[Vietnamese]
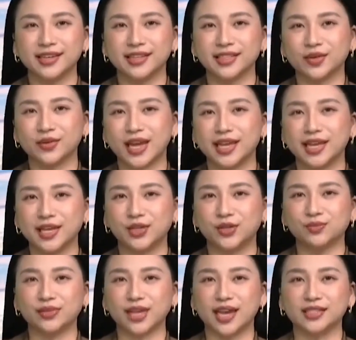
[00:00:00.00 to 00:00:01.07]
Sau đây,
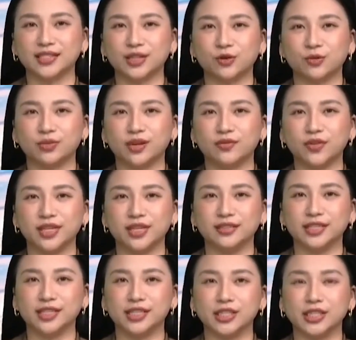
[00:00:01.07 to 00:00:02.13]
chúng ta sẽ cùng đến với những
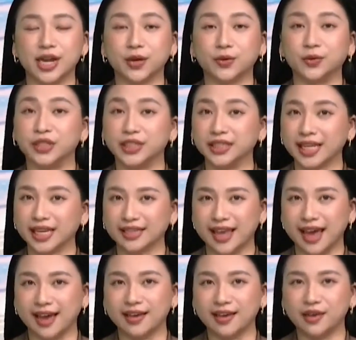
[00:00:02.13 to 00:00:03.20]
chia sẻ của chính tác
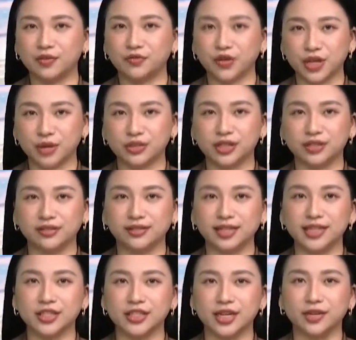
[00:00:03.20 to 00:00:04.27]
giả, Phó giáo sư
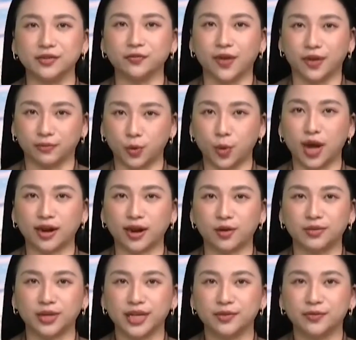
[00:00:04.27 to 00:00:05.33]
tiến sĩ Phạm Quang
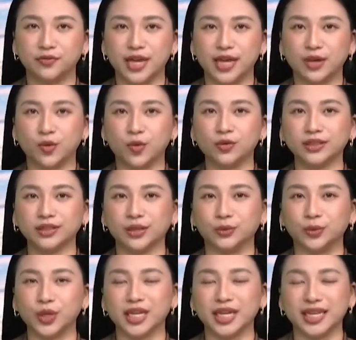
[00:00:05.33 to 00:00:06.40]
Long về cuốn tiểu
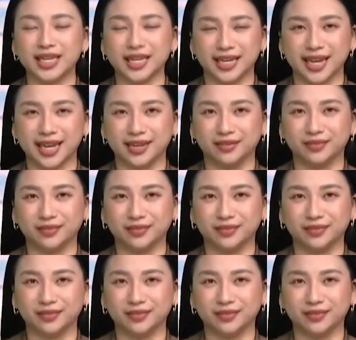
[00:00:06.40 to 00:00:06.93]
thuyết ý nghĩa này.